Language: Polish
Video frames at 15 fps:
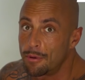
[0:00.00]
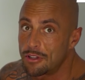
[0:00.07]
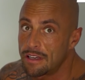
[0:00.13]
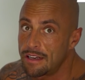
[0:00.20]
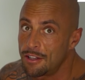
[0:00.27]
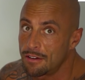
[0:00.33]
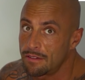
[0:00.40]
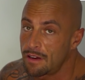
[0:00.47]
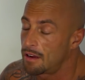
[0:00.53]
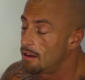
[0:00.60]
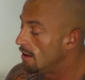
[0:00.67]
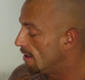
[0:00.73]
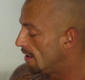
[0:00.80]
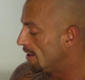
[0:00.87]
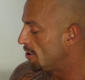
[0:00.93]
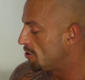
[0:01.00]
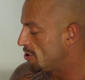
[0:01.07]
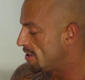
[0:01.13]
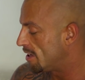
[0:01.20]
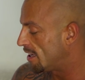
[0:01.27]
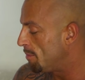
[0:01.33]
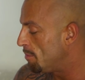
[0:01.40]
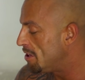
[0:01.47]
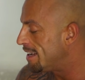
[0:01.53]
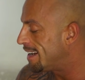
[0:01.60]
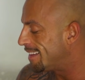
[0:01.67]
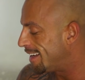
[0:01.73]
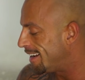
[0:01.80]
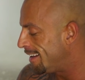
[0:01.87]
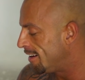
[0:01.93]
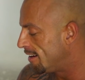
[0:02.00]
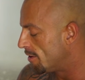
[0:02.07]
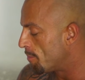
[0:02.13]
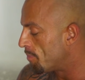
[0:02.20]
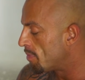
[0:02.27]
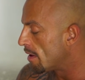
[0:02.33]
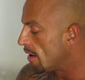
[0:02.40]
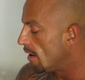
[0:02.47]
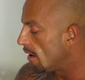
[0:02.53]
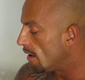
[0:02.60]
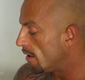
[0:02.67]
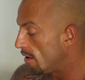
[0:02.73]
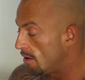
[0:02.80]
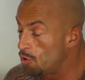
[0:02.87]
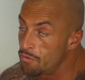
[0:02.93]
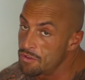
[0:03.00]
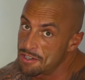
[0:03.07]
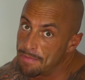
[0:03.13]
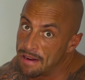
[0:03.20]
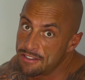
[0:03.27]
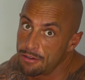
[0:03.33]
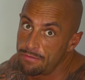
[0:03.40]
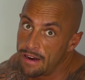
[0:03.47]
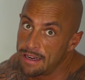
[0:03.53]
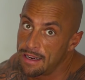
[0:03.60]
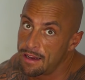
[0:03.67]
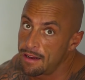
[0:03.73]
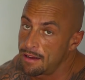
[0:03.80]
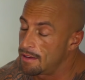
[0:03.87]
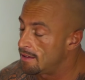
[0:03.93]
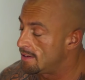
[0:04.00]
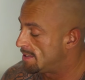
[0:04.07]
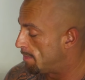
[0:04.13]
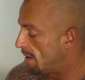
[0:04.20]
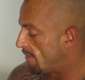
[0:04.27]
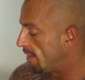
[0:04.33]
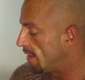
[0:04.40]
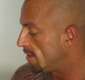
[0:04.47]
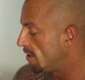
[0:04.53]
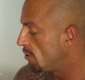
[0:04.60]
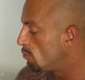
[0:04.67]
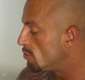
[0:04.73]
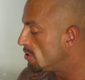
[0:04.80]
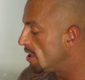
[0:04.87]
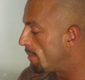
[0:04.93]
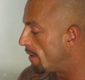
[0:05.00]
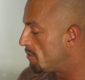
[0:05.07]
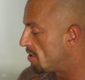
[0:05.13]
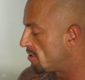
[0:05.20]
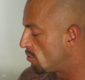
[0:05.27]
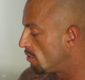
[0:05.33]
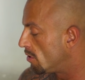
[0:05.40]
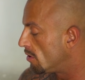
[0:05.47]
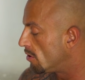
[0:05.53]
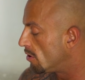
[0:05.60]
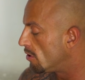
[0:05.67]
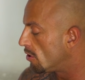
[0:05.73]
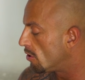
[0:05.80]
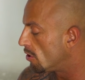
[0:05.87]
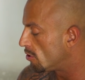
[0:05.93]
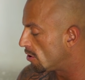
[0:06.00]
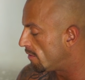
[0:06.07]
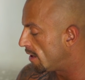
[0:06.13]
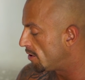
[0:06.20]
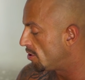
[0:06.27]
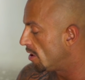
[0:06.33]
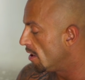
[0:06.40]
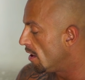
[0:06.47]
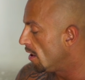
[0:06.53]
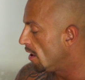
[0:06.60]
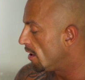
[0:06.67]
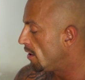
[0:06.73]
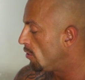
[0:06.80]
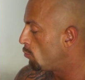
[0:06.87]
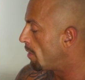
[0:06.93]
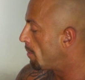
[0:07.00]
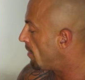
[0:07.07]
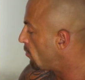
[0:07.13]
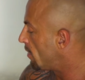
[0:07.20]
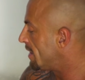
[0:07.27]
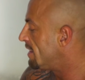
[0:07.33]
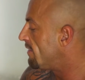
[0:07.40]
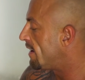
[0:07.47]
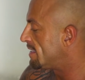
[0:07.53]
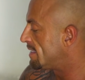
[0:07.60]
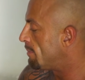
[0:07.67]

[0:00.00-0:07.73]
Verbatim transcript: proteinowe, czyli taki mini catering. E, również bardzo fajna e, sprawa dla tych, którzy nie mają czasu gotować. E, tu mamy akurat dwa